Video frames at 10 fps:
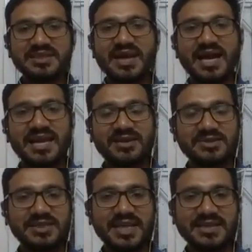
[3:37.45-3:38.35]
আল্লাহ হচ্ছে
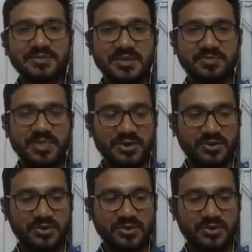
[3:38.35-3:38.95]
এই টাইপের পাগল